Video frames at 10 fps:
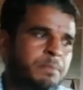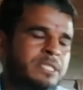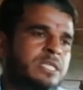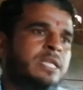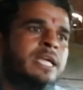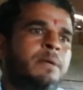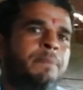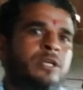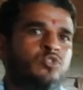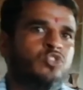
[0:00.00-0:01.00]
अभी सर यहाँ
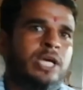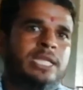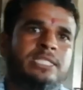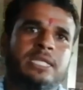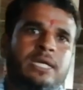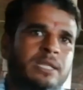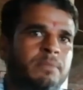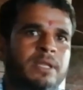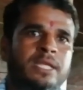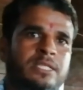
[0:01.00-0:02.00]
पे 140 के
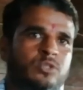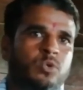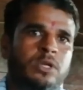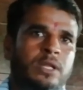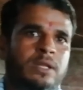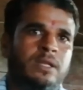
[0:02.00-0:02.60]
करीबन है टोटल